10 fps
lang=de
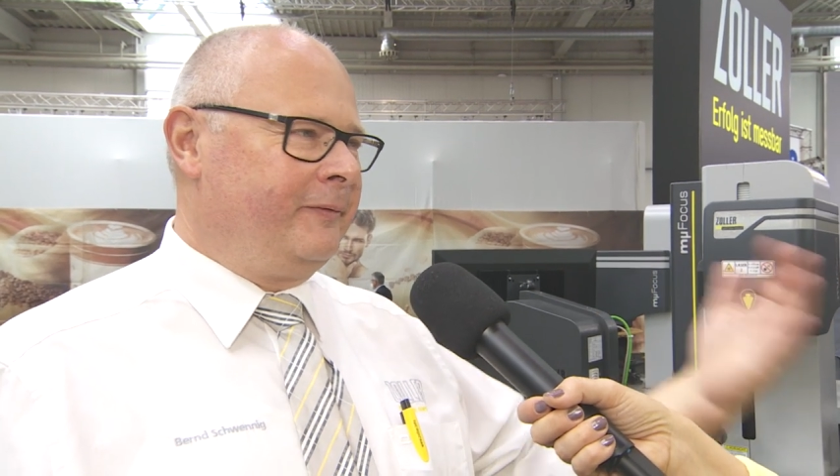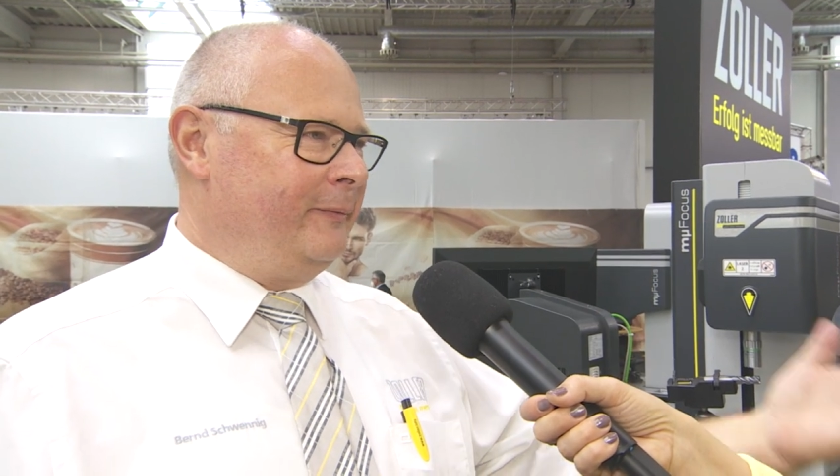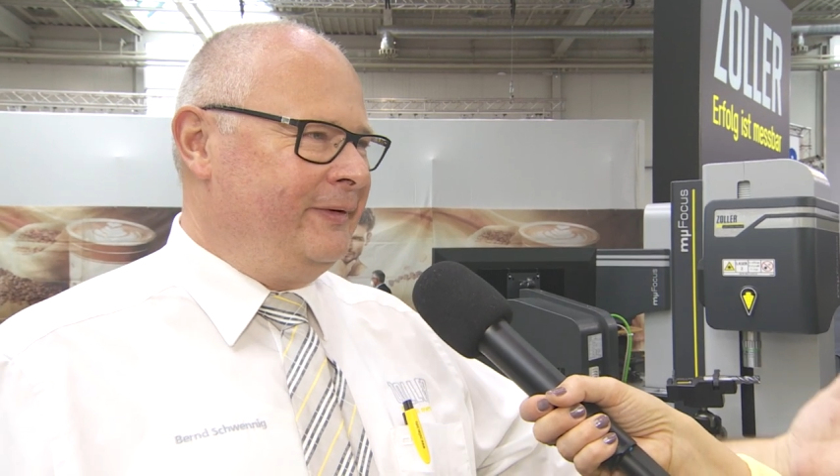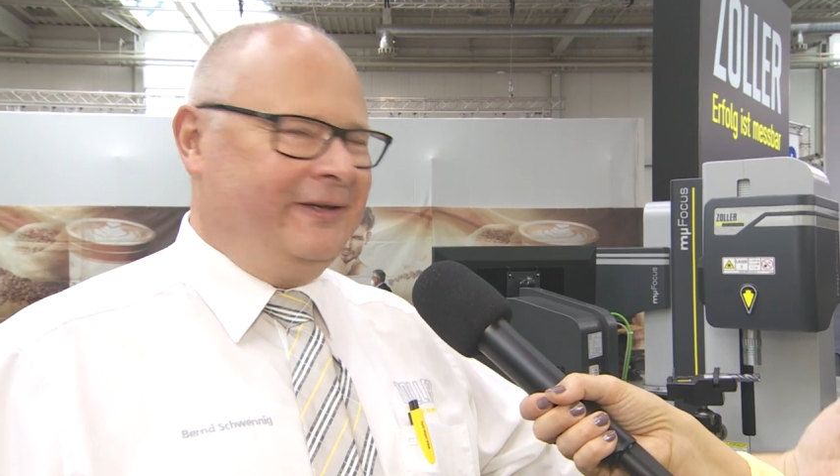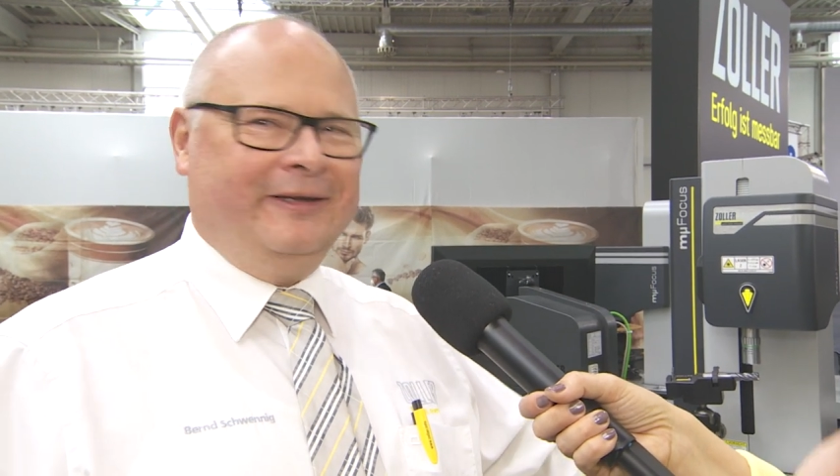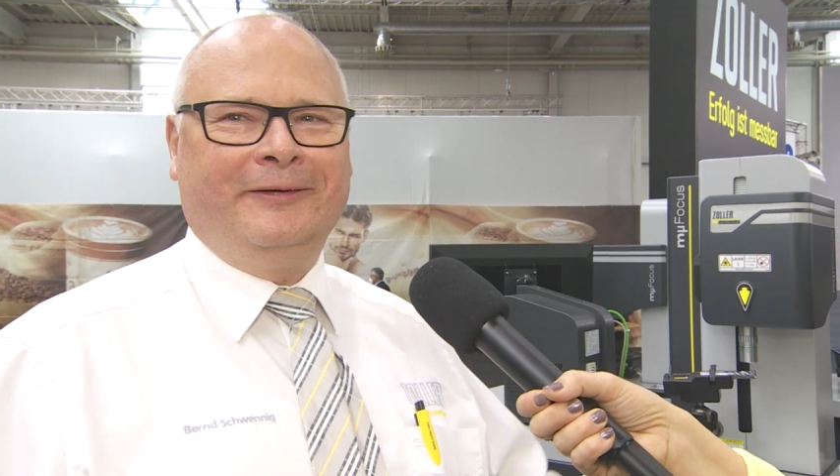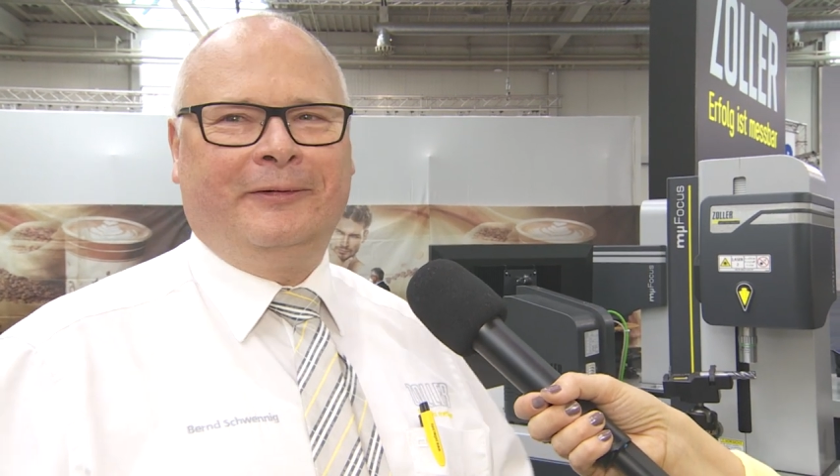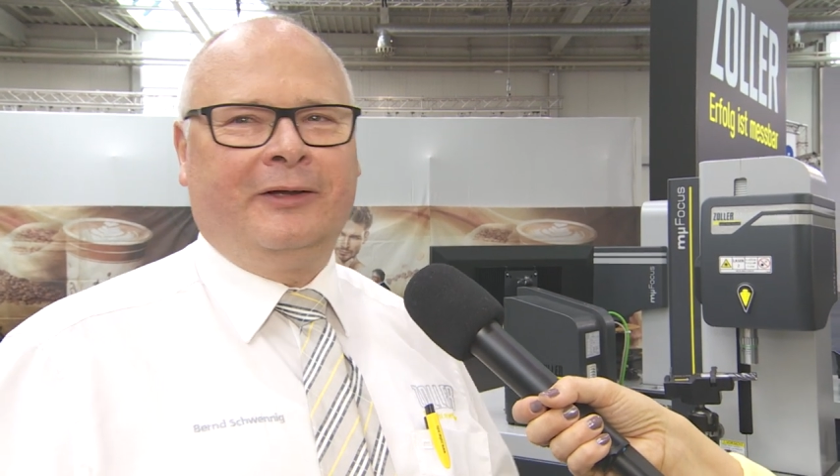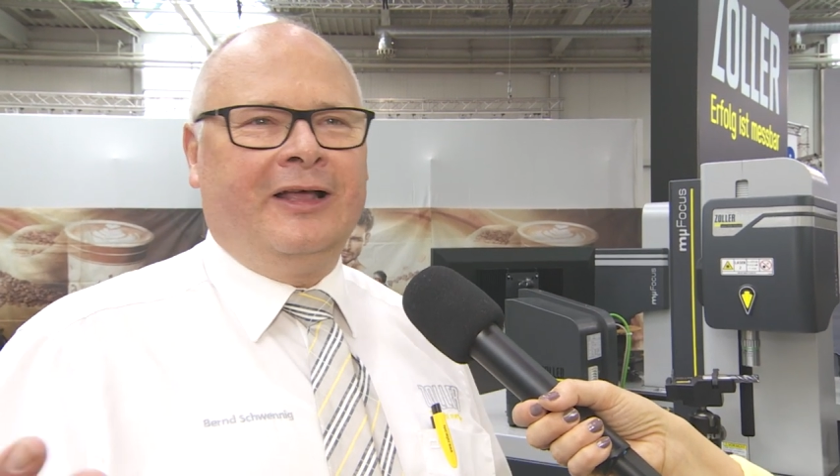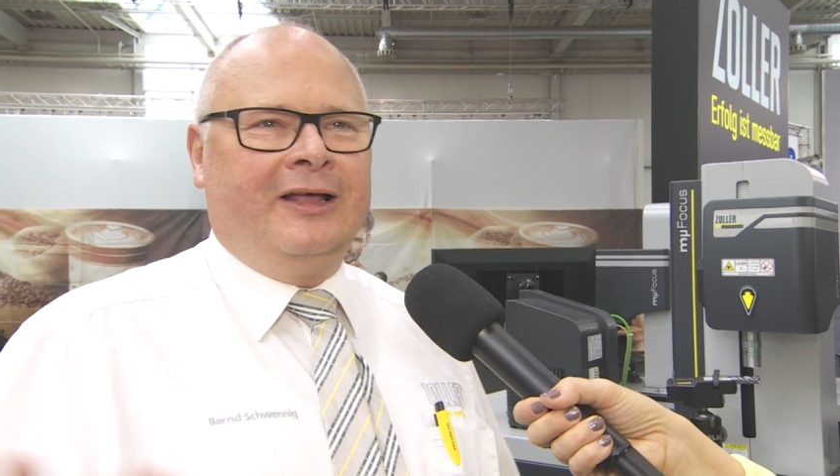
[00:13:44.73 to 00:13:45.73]
mit
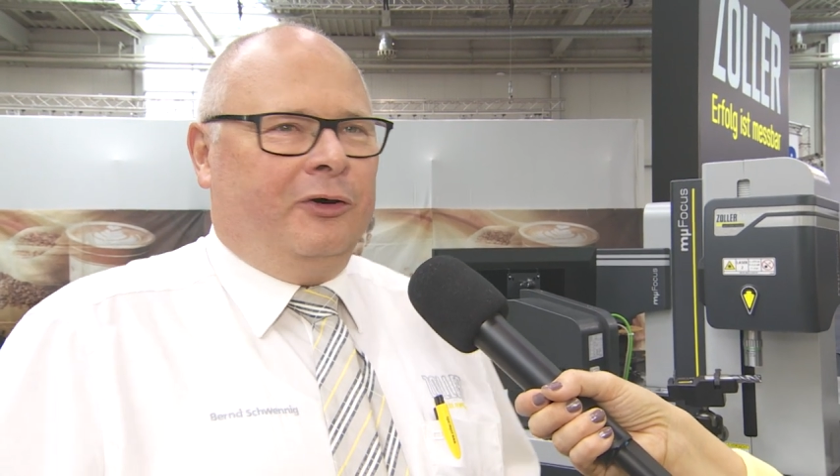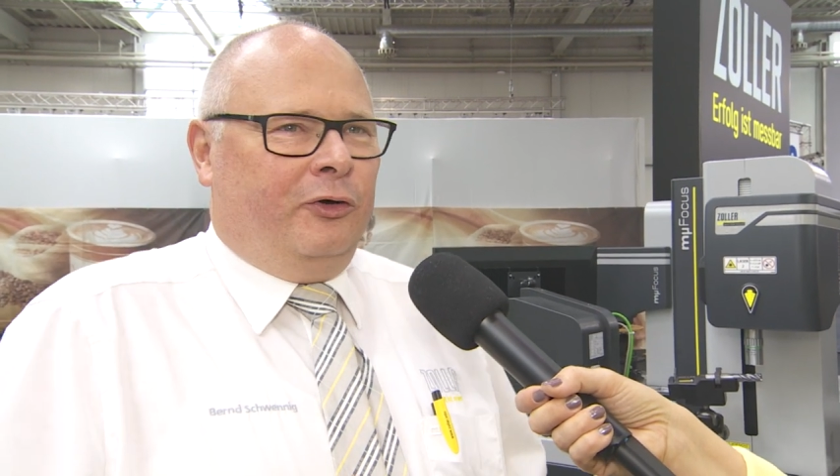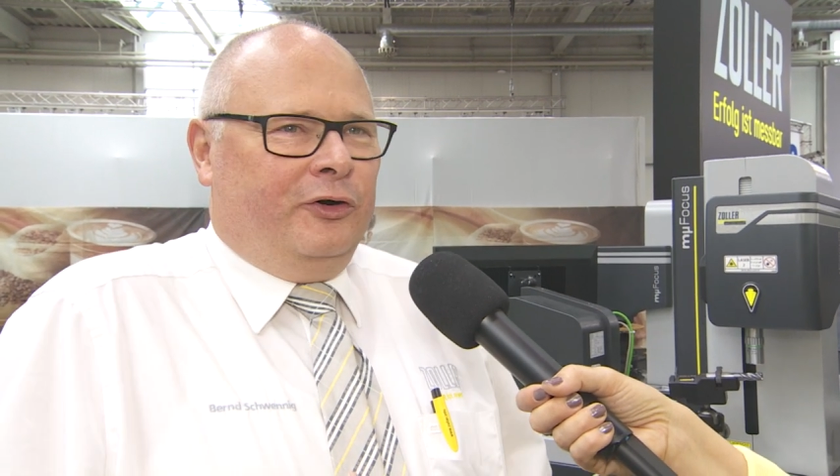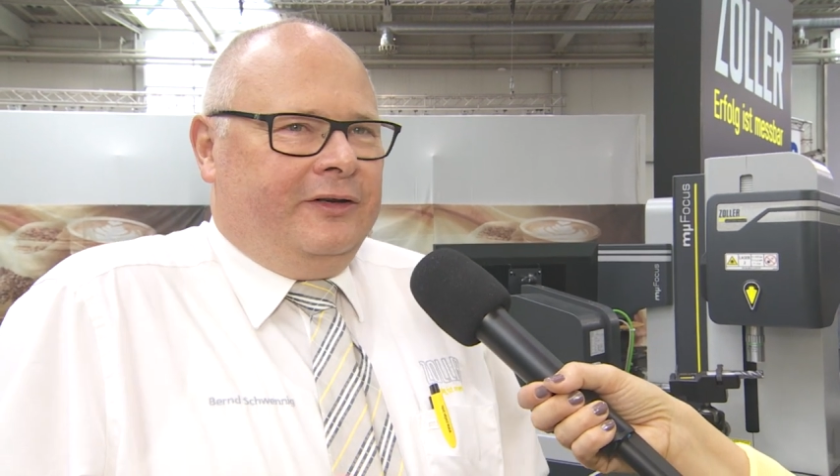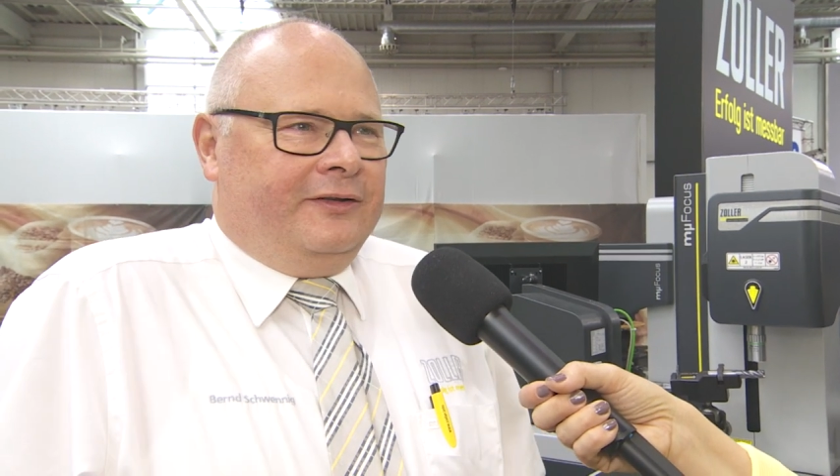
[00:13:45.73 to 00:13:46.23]
Ihnen und